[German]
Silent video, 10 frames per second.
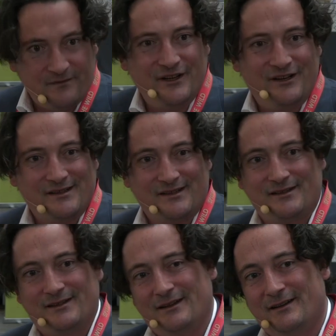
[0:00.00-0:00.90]
wie
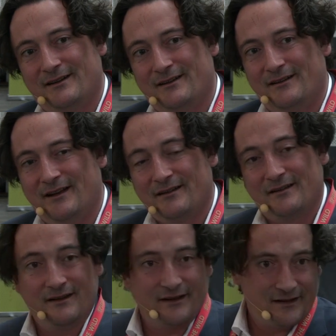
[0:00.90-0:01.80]
das äh, Netz,
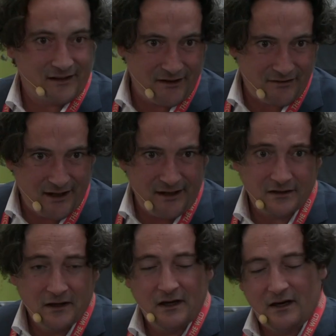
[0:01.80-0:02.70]
die digitale Welt,